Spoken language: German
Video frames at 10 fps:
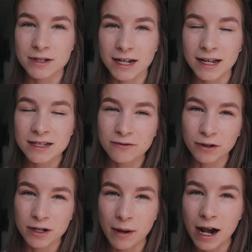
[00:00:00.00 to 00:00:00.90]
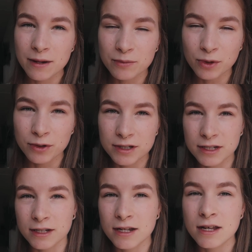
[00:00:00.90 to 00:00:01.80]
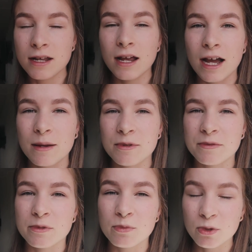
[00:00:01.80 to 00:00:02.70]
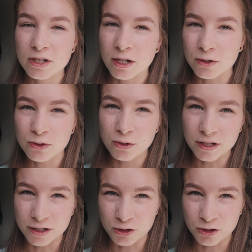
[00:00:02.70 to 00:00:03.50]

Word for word: und der Rest von dem halben Brötchen habe ich mit Butter und Honig